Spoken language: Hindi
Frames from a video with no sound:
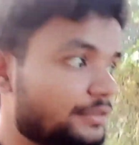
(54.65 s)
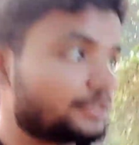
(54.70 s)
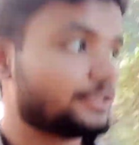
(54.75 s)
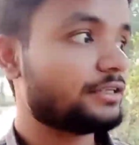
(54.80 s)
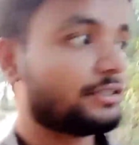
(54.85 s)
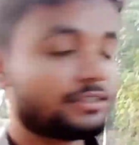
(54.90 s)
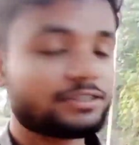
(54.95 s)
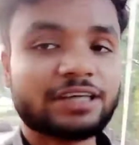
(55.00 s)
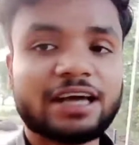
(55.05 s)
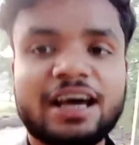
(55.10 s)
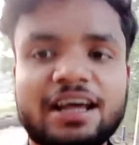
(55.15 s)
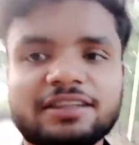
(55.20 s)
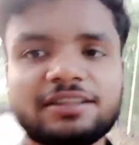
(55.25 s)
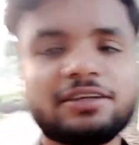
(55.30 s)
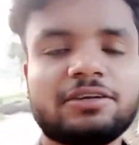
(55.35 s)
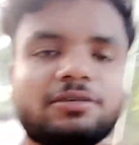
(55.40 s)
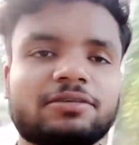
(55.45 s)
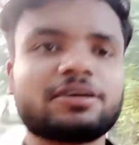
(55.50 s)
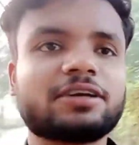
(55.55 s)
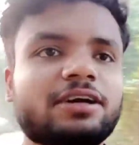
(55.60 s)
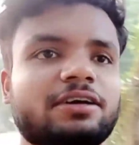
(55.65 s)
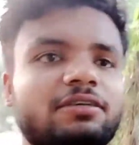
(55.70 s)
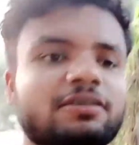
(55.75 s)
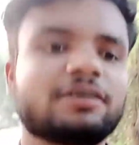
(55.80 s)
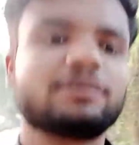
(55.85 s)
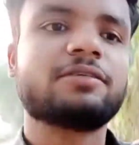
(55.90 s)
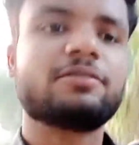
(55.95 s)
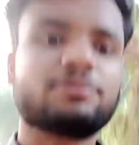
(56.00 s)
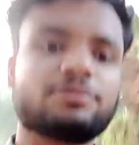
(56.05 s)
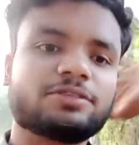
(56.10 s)
तीन चार दिन हो गया
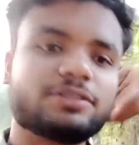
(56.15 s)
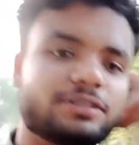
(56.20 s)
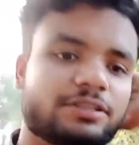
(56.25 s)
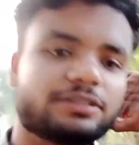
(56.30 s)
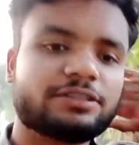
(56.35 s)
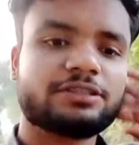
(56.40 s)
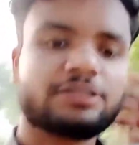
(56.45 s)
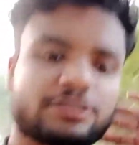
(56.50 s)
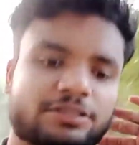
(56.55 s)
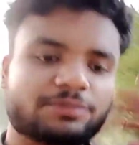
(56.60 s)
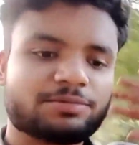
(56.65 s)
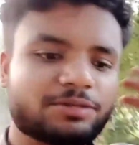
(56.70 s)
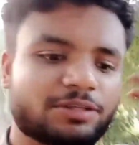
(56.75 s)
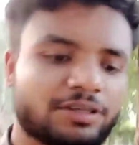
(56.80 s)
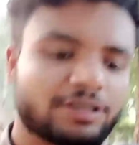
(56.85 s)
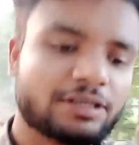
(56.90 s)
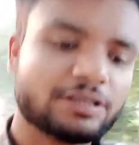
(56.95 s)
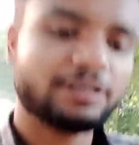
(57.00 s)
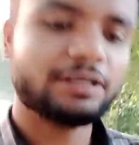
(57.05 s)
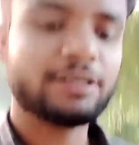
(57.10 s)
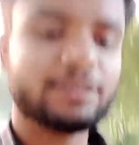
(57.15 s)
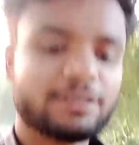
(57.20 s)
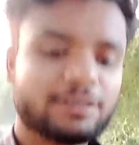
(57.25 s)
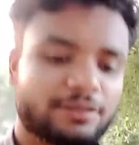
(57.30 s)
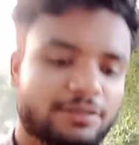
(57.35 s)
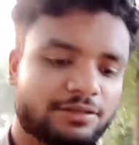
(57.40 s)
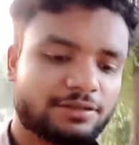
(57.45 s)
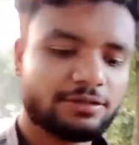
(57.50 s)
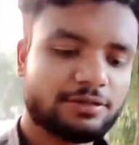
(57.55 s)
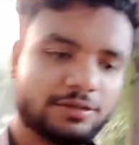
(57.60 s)
होगा उसी दिन से जब से निकले हैं
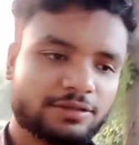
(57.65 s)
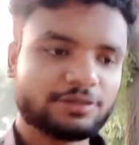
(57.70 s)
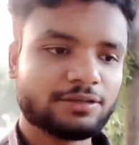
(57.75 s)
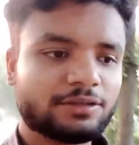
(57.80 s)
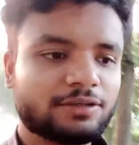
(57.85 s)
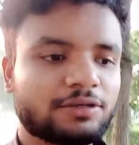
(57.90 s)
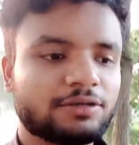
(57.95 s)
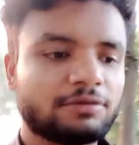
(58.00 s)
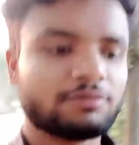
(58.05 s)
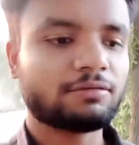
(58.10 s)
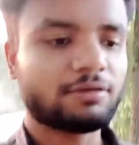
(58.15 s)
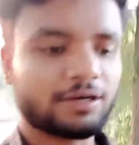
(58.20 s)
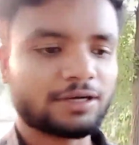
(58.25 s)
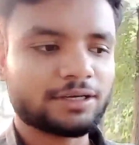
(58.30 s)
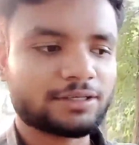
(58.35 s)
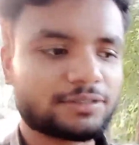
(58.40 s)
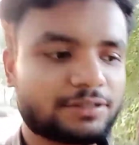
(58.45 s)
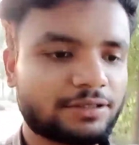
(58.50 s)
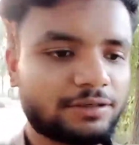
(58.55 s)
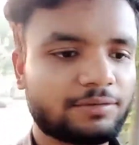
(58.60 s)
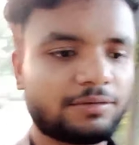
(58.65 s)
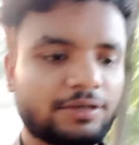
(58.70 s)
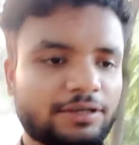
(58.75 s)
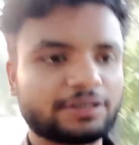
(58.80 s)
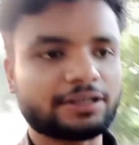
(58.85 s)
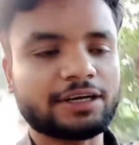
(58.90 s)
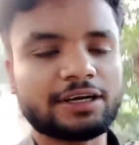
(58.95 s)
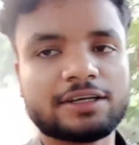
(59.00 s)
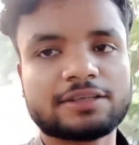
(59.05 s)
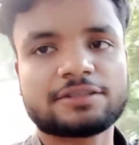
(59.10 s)
ना वहाँ से
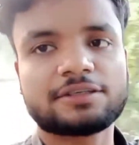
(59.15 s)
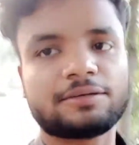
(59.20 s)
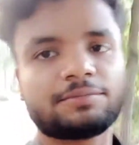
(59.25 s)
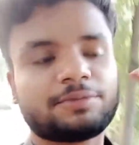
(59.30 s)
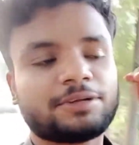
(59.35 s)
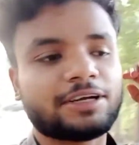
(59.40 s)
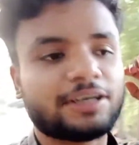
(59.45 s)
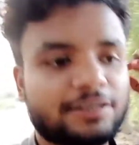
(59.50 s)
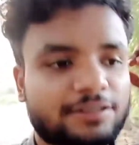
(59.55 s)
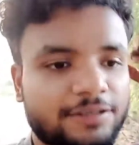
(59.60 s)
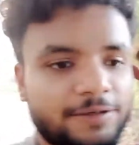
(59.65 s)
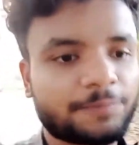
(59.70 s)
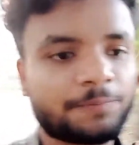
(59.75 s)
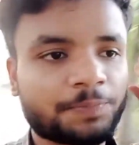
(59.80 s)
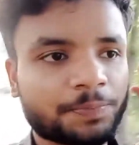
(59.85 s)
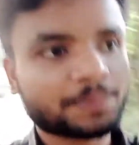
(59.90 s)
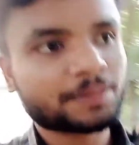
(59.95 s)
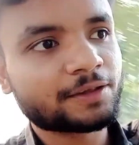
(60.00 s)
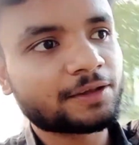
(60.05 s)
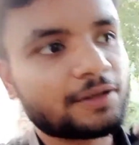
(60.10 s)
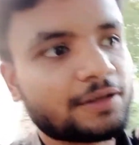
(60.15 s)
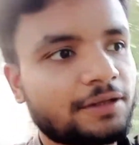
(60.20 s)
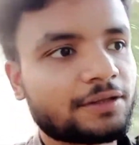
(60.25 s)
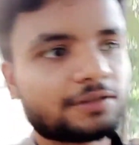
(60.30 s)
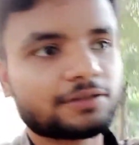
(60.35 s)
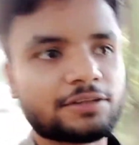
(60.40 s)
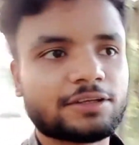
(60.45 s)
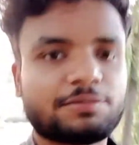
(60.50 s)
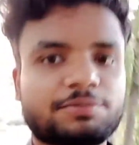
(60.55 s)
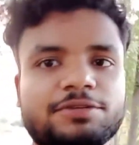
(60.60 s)
हरियाणा से अपने यहाँ से
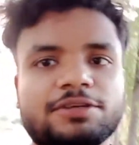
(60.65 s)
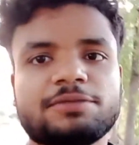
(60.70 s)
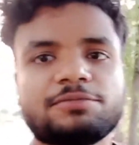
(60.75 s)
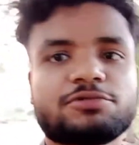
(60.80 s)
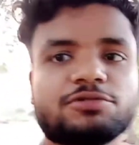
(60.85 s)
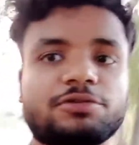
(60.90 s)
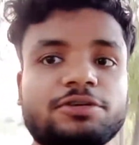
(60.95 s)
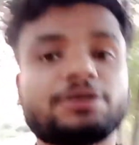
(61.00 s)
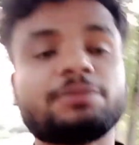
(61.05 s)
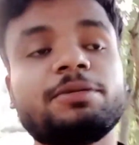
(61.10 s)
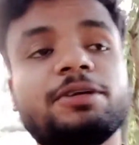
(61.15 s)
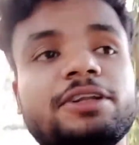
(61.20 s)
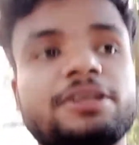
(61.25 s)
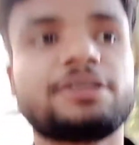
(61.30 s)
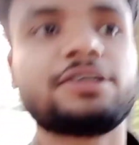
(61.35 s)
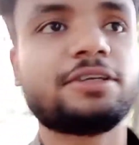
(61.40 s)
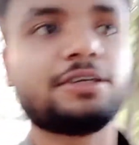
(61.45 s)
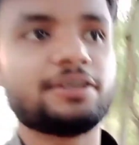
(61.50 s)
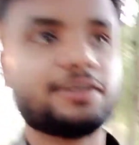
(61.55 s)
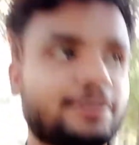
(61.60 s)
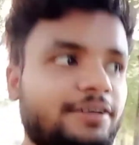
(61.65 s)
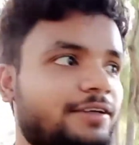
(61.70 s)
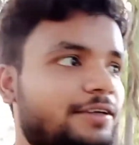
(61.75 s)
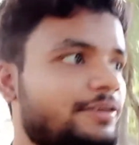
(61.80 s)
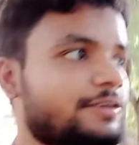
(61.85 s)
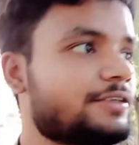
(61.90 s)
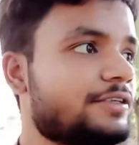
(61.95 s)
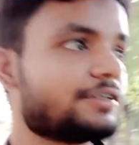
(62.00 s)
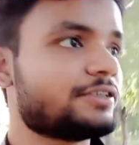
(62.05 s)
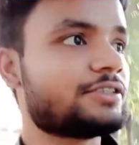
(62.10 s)
तब से हम सोए भी नहीं किए
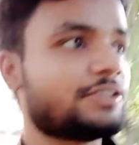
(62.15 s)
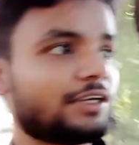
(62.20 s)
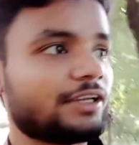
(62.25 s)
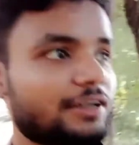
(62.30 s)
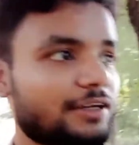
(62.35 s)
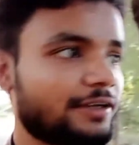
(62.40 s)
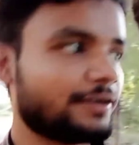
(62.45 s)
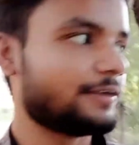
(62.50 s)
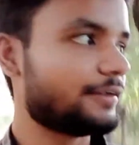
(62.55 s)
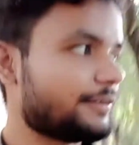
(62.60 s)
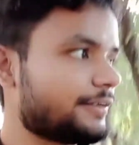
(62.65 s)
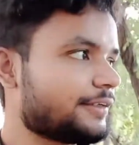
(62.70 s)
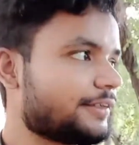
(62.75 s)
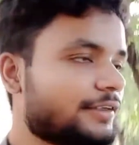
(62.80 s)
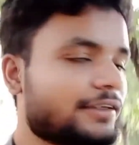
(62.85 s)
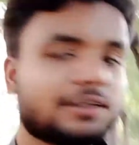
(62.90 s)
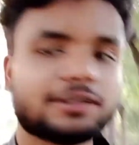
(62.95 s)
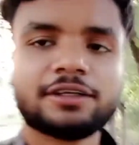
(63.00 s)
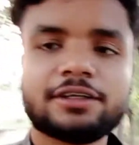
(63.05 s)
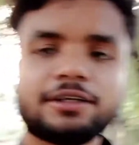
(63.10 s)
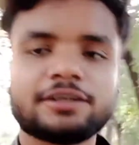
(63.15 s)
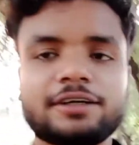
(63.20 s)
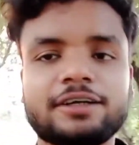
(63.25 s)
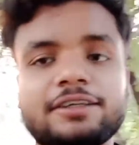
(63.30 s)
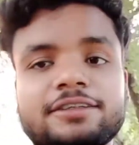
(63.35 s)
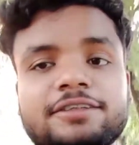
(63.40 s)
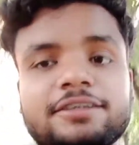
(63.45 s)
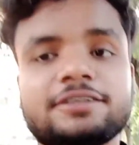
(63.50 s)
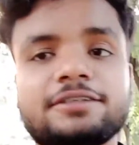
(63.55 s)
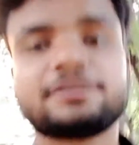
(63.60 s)
हैं ऐसे ही चल रहे हैं
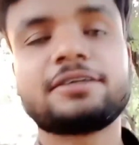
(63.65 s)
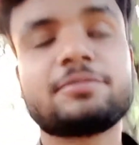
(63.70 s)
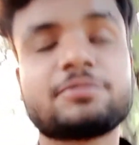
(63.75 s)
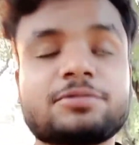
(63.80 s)
अच्छे से हम